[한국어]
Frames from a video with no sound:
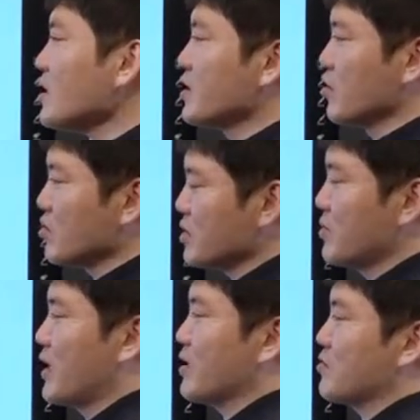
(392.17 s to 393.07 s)
아,
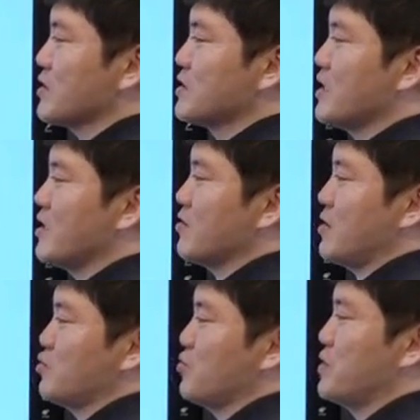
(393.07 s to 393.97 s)
여러분이 말한 거랑 제가 한
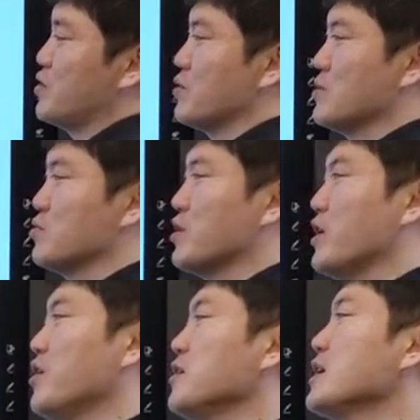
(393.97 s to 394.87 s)
거랑 좀 비교를
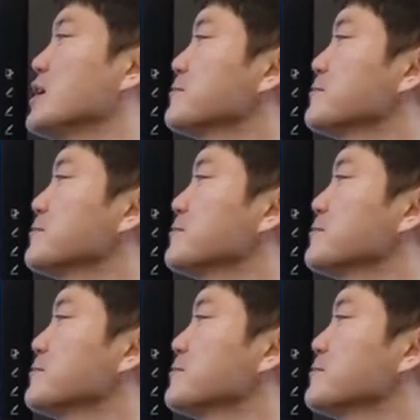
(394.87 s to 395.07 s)
해볼게요.